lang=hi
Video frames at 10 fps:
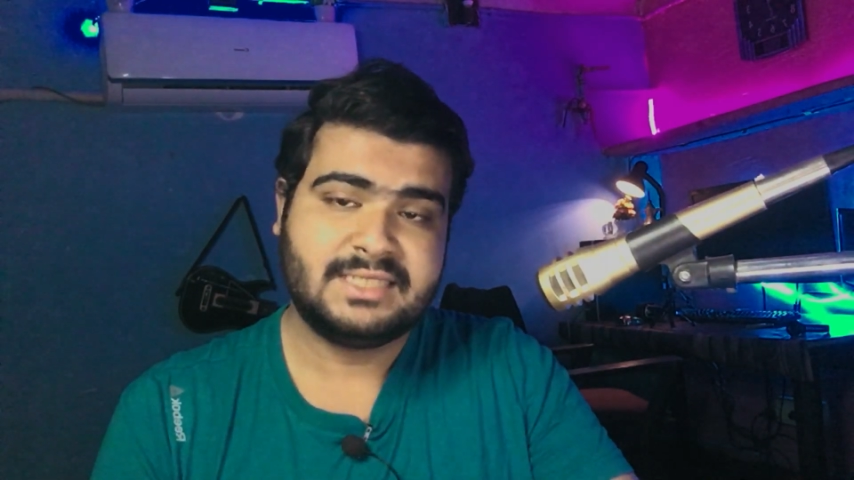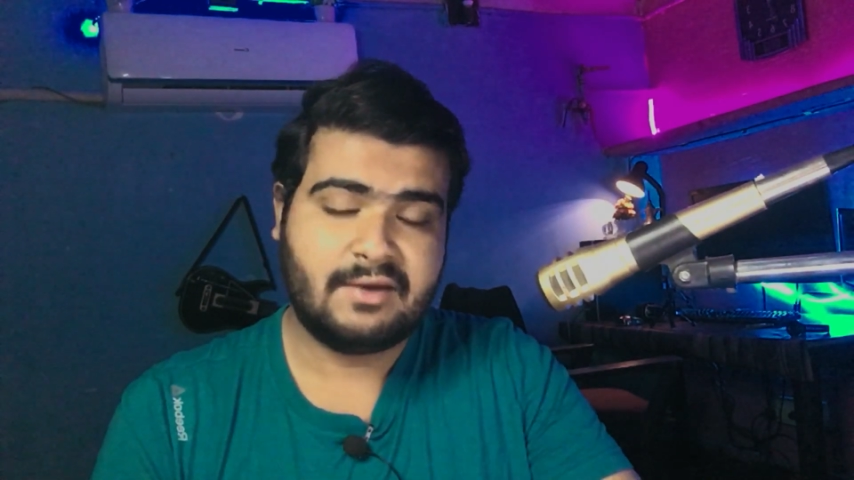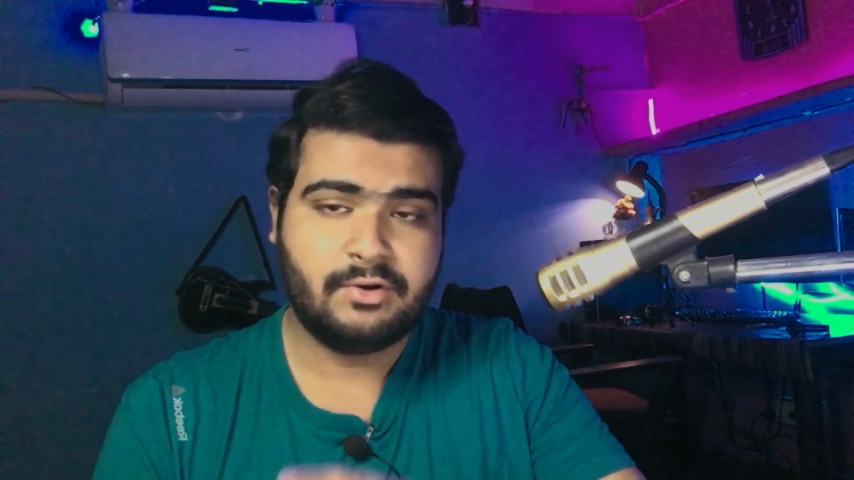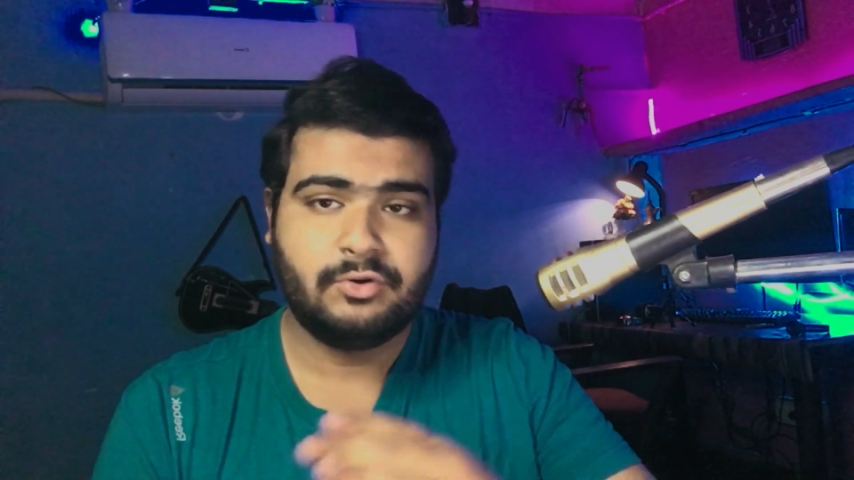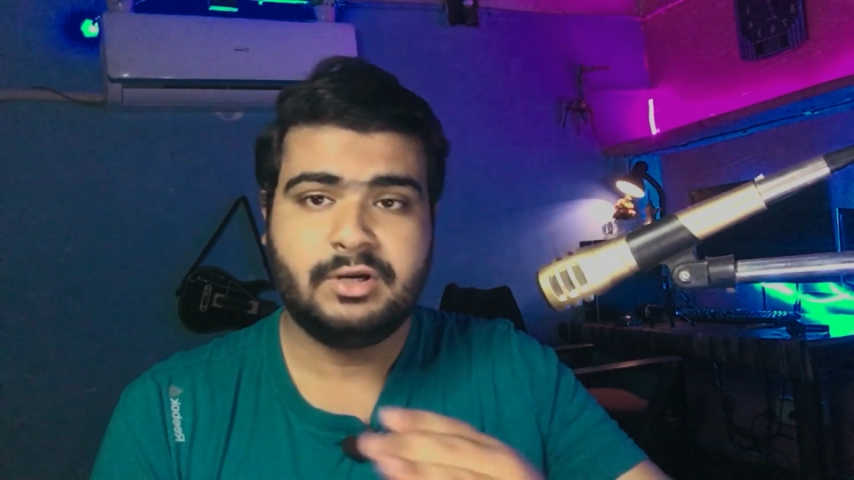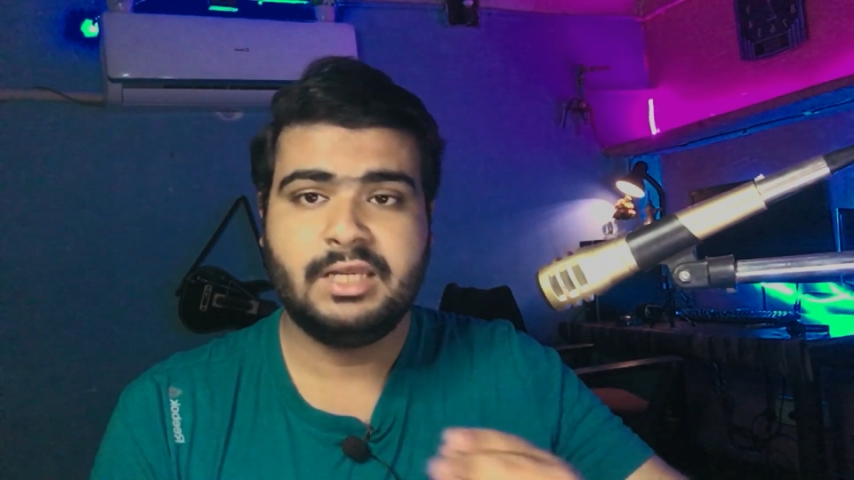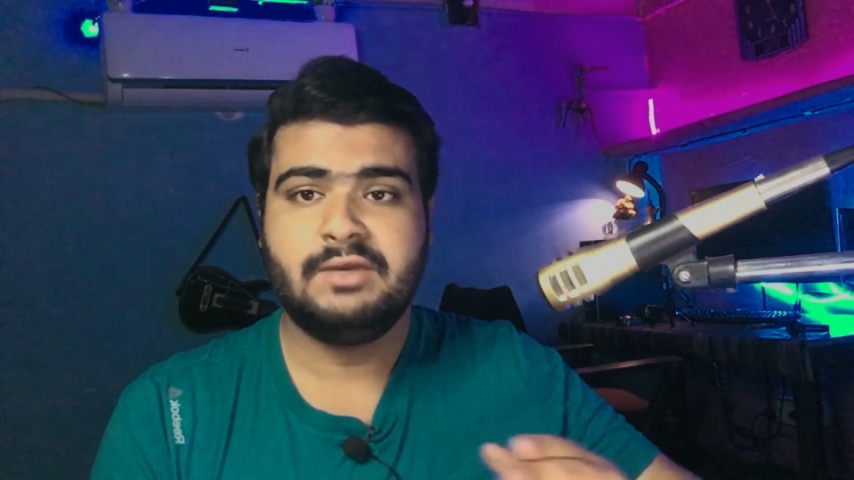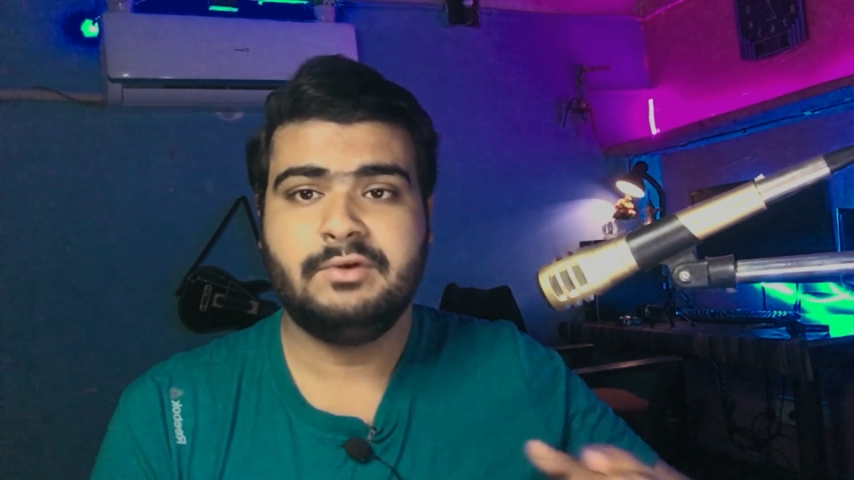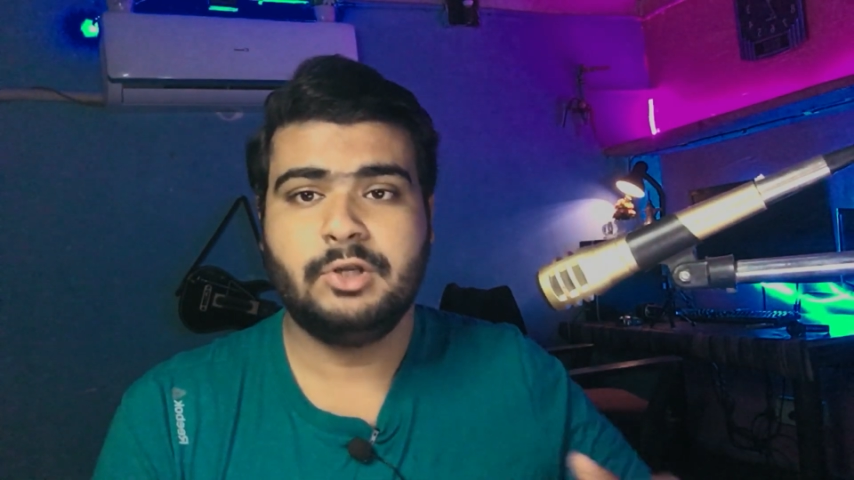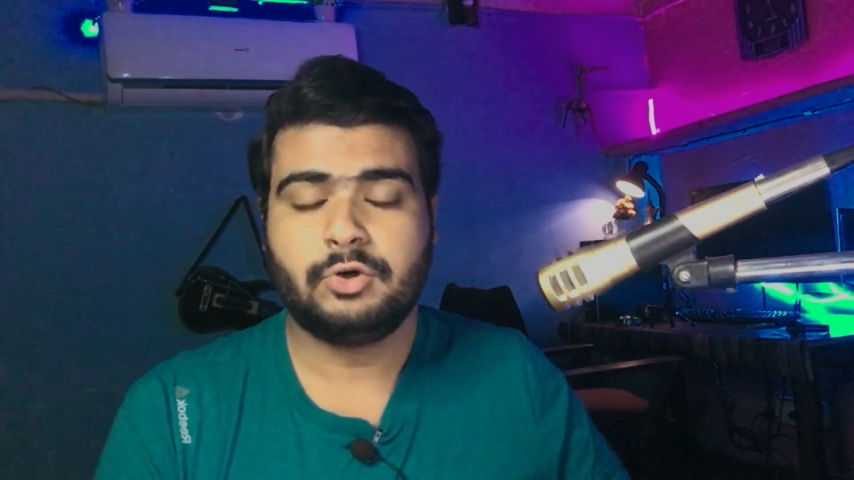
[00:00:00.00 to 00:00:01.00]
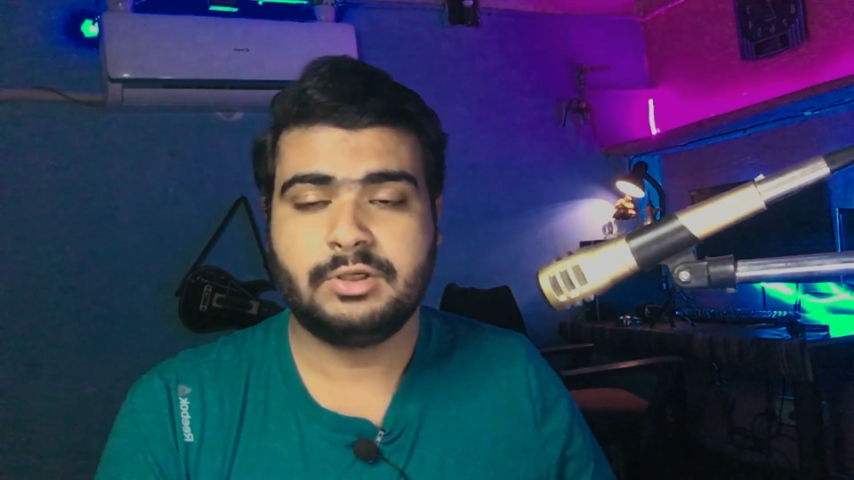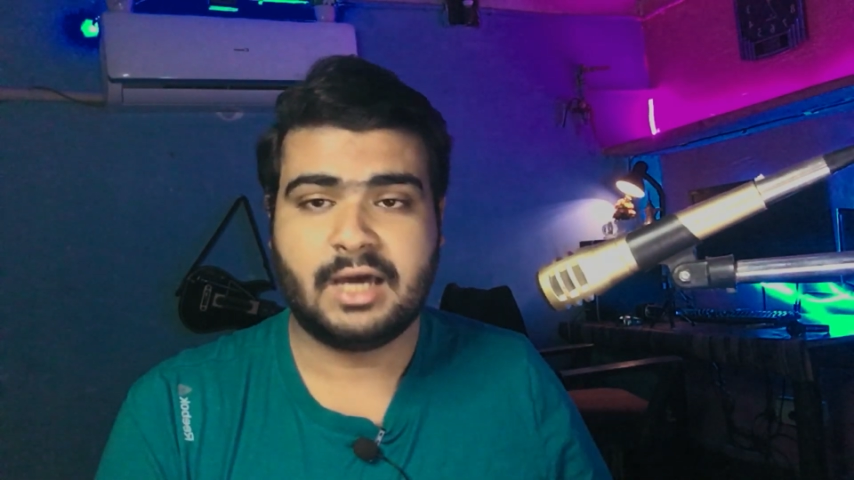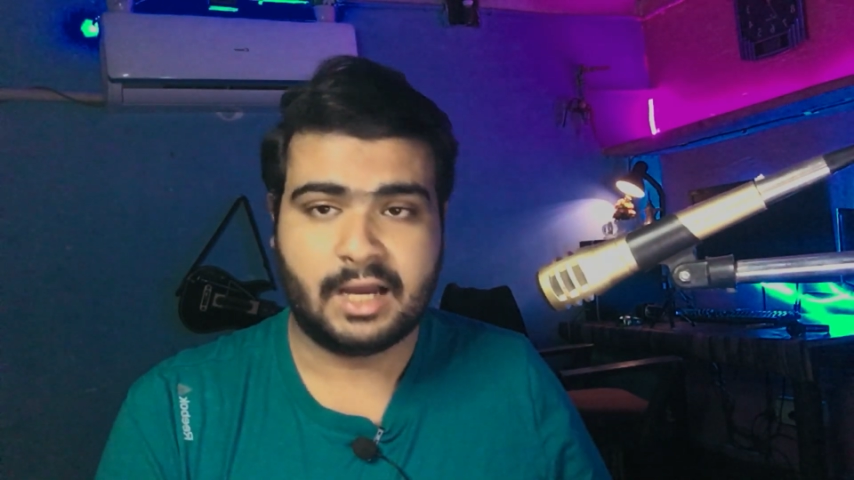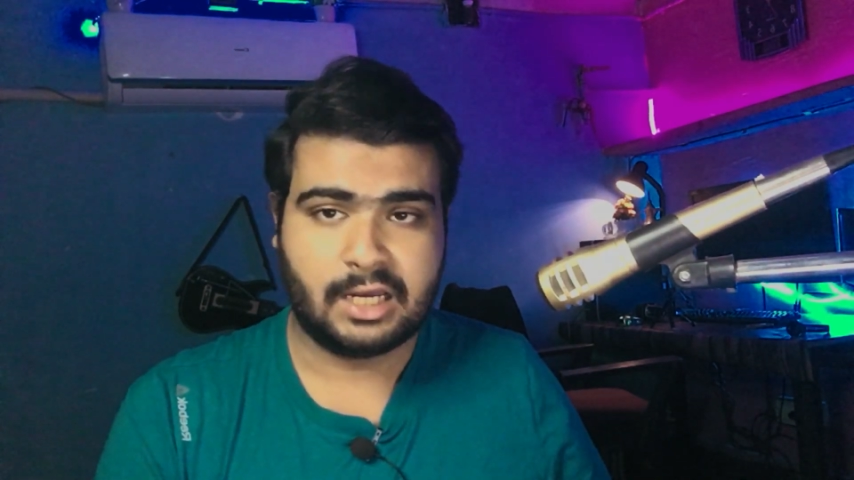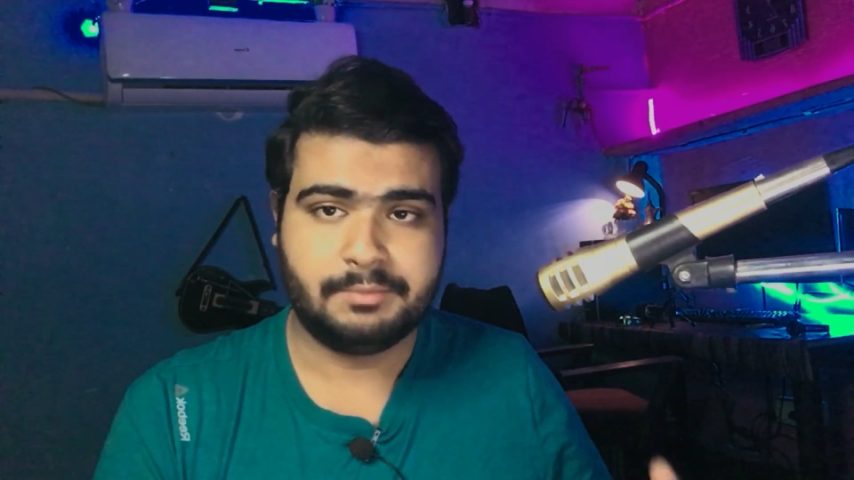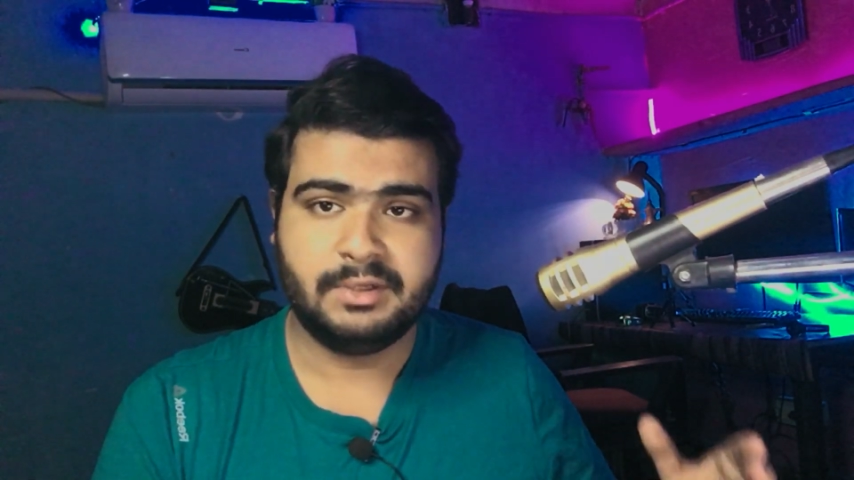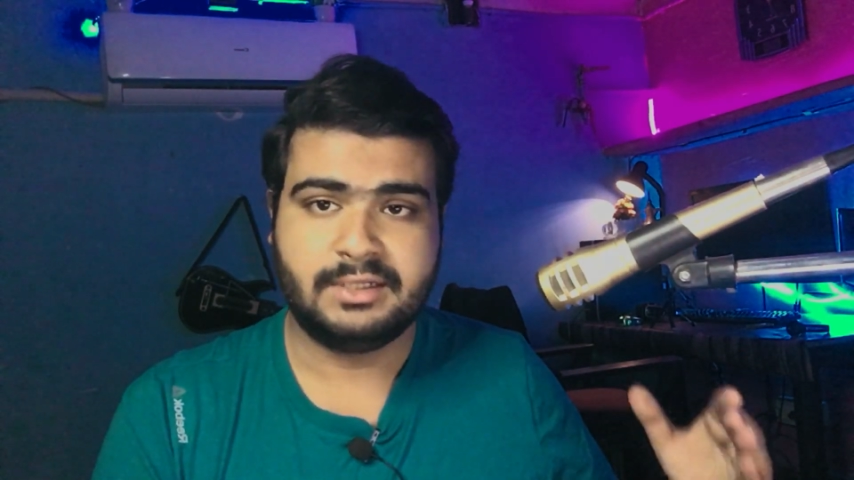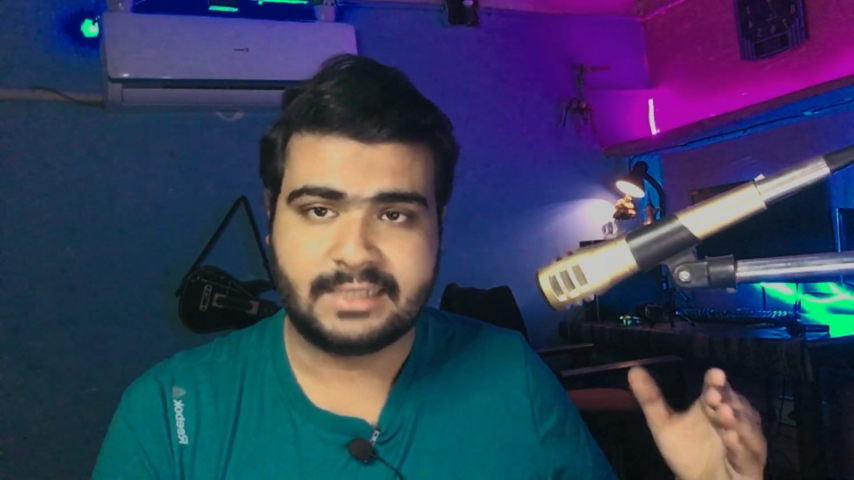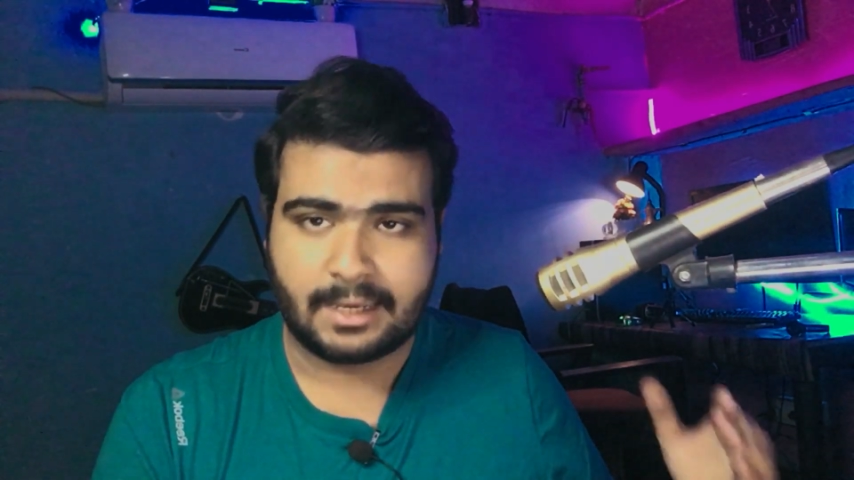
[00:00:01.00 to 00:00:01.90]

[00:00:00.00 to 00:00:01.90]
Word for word: सेवन ट्वेंटी की वीडियो को उठाकर अपनी